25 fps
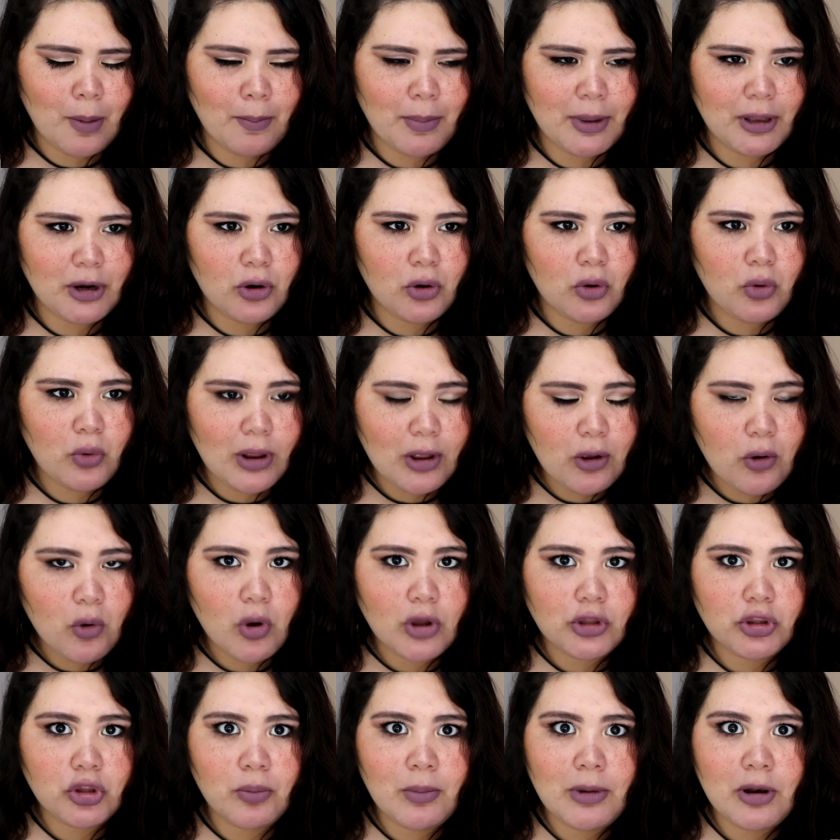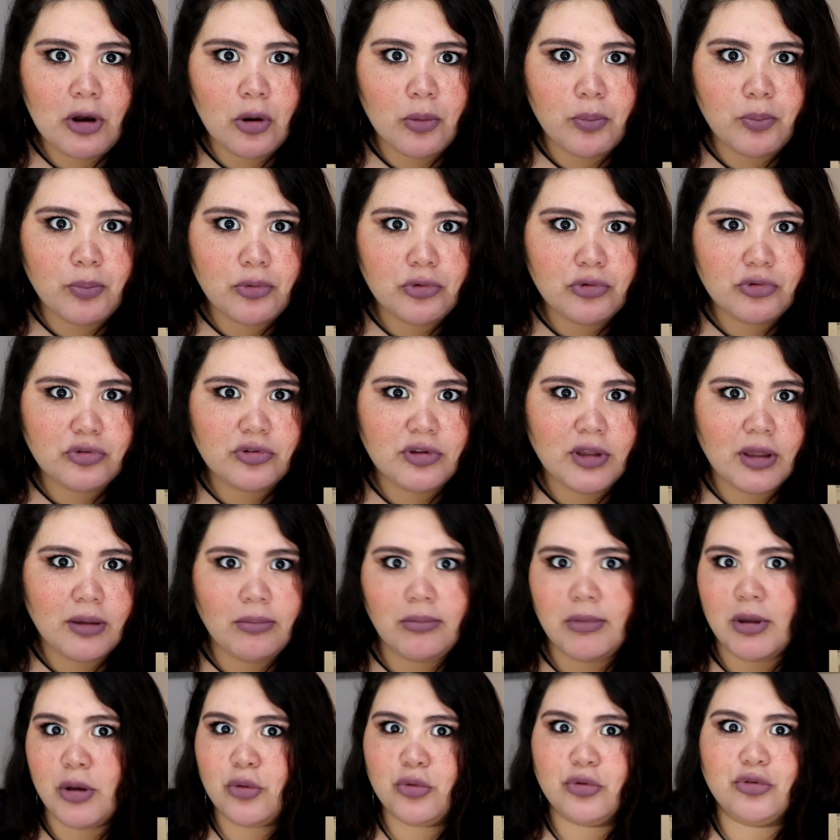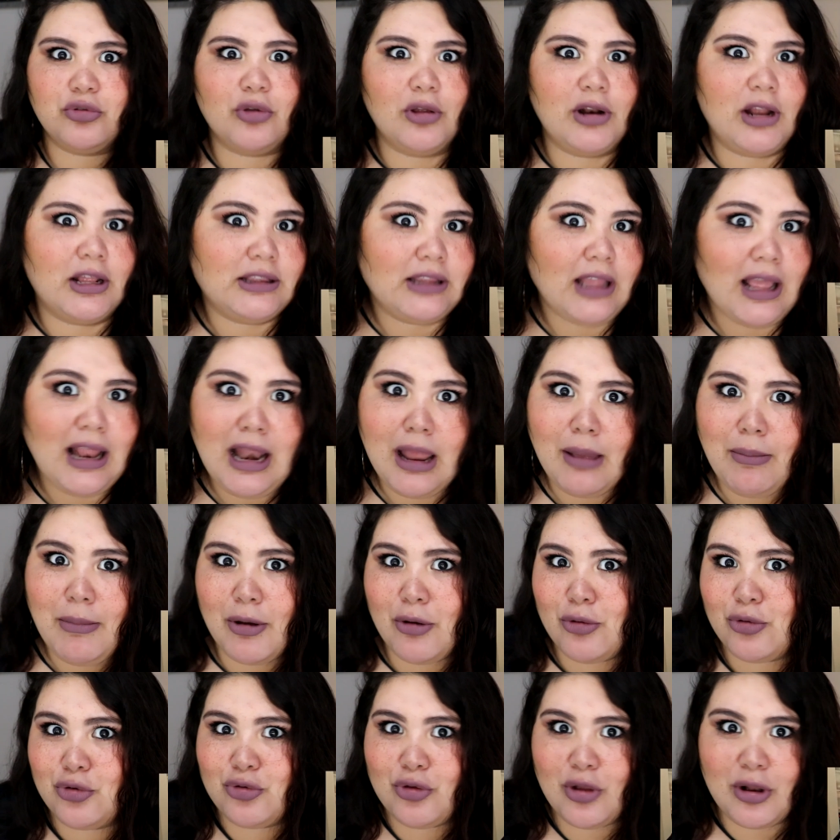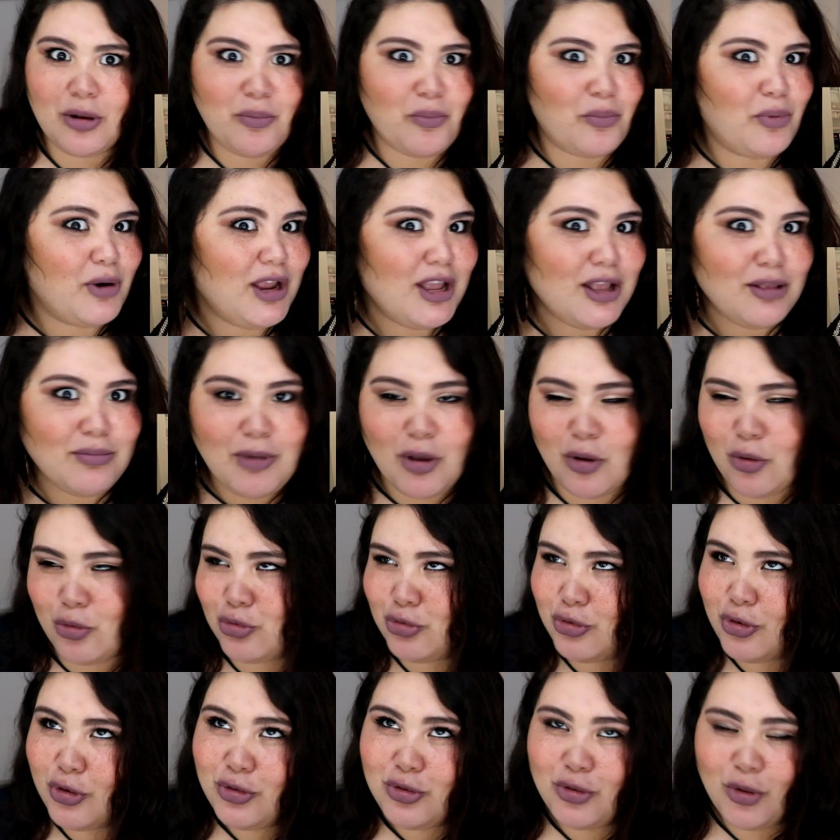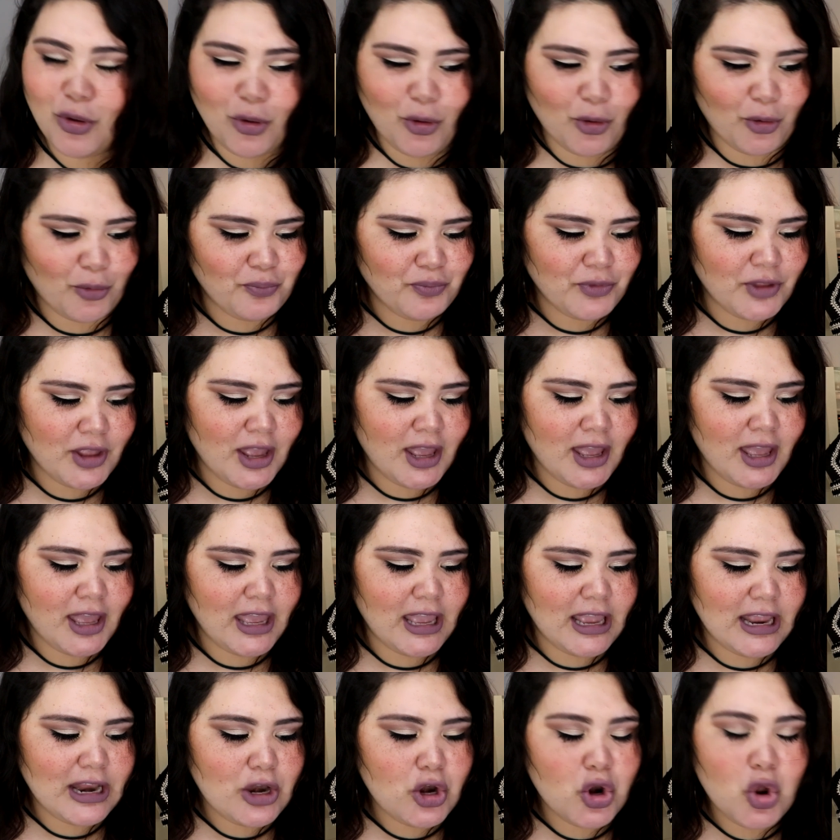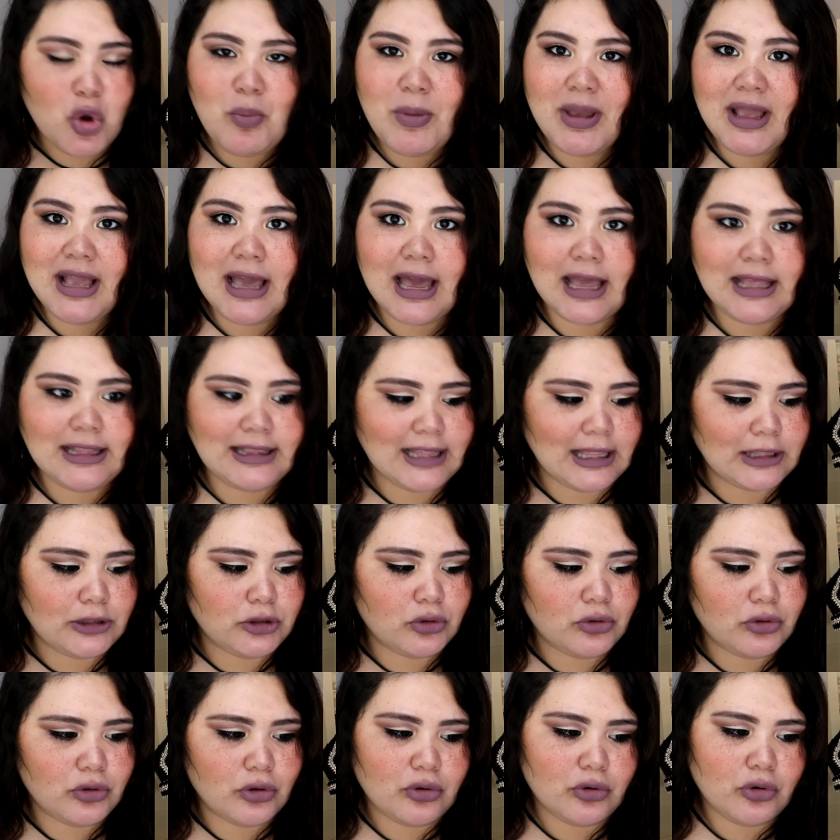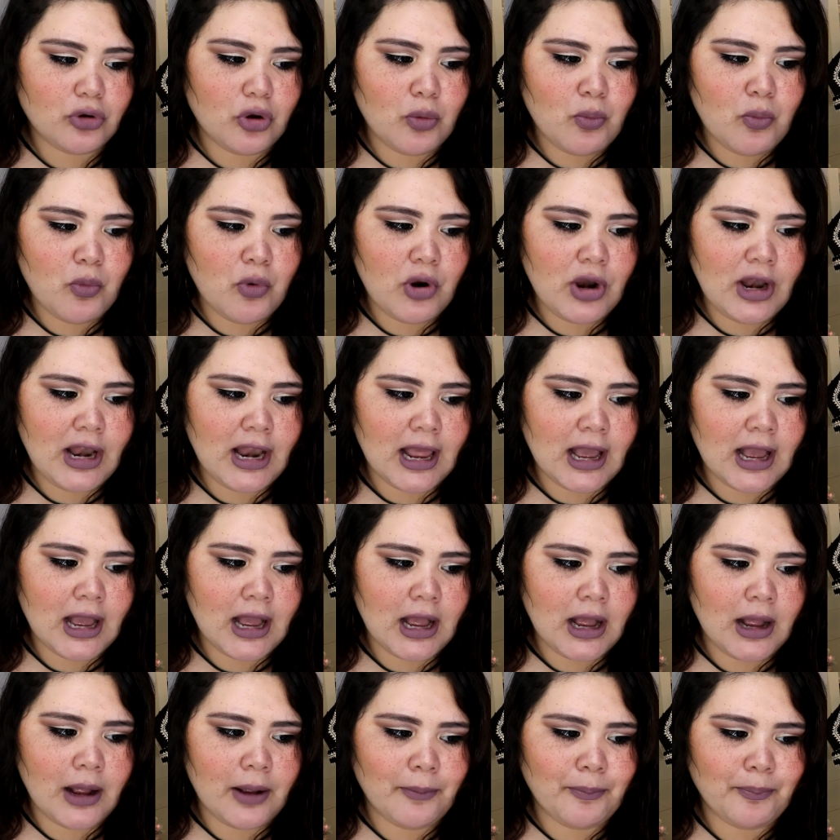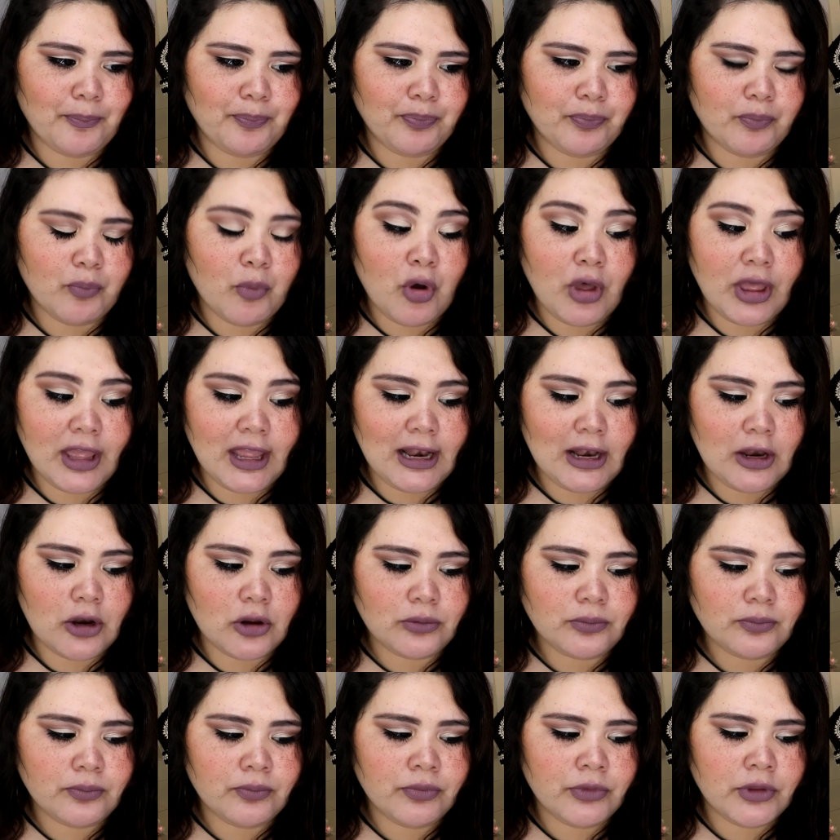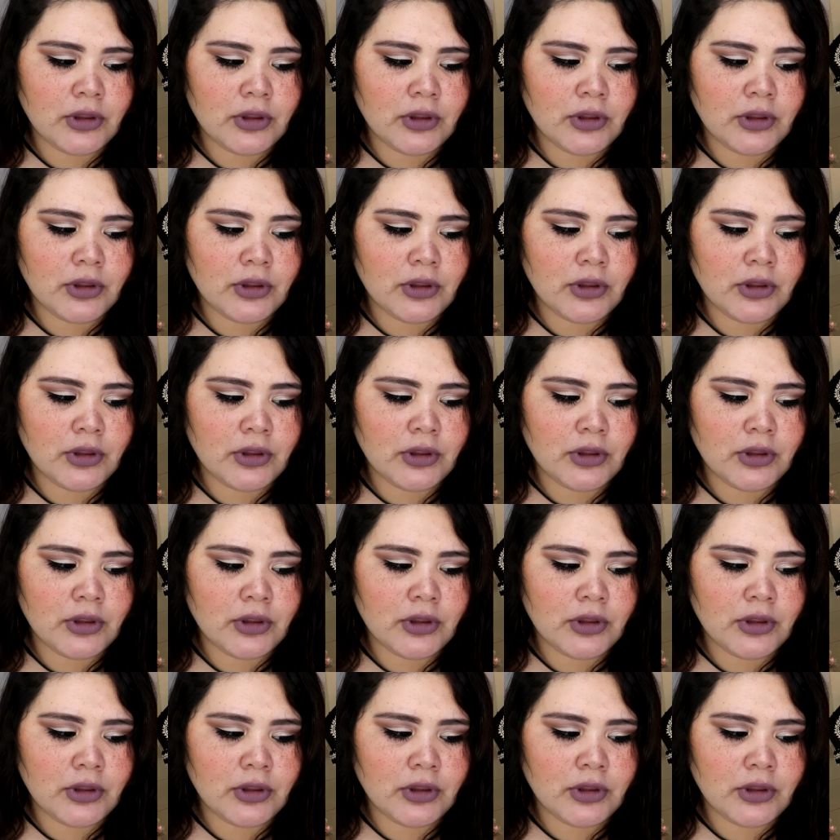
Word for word: Pero luego cuando me lo puse, me gustó la tela, me gustó el print, me gustó todo. no me cae tanto como la mm, modelo.